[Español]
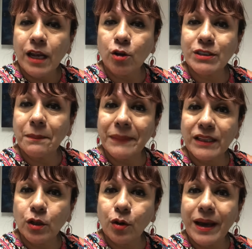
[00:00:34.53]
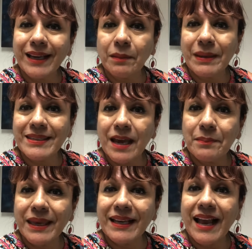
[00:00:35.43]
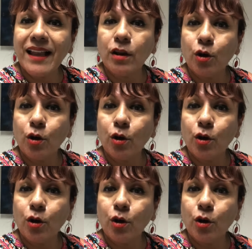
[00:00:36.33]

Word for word: los invito a que me llamen al